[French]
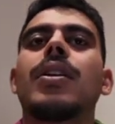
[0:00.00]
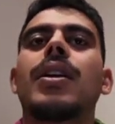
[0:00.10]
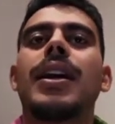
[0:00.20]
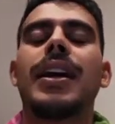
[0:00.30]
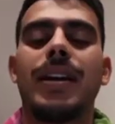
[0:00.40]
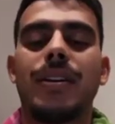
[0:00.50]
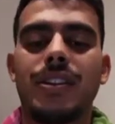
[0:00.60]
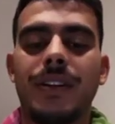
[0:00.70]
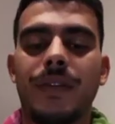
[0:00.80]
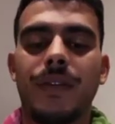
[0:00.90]
et euh, j'ai
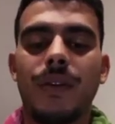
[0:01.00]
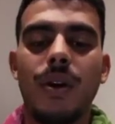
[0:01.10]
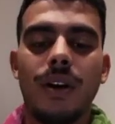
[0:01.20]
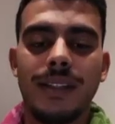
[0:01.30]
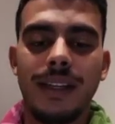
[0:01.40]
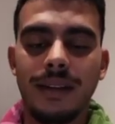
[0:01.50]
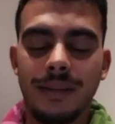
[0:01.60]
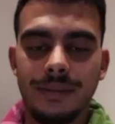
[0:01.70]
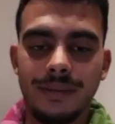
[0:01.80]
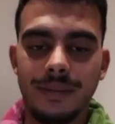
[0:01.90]
flirté
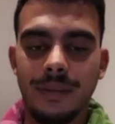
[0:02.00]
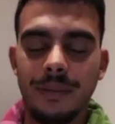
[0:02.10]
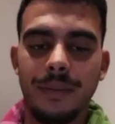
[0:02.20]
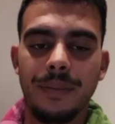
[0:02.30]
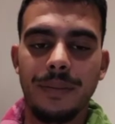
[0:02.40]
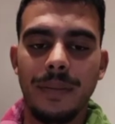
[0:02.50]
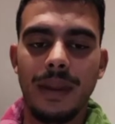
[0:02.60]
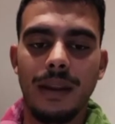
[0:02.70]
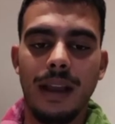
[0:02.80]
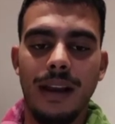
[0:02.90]

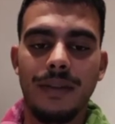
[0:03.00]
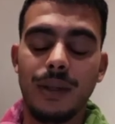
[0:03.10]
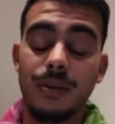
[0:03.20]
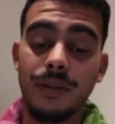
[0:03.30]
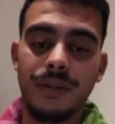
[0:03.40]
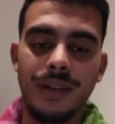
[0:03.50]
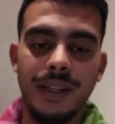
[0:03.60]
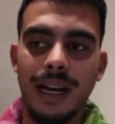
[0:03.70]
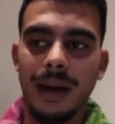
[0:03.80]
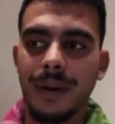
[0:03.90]
avec une fille
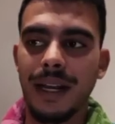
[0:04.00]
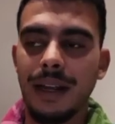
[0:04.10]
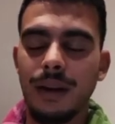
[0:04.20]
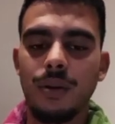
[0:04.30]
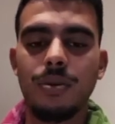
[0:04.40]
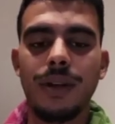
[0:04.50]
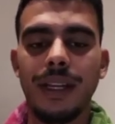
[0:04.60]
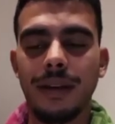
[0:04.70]
après le booking.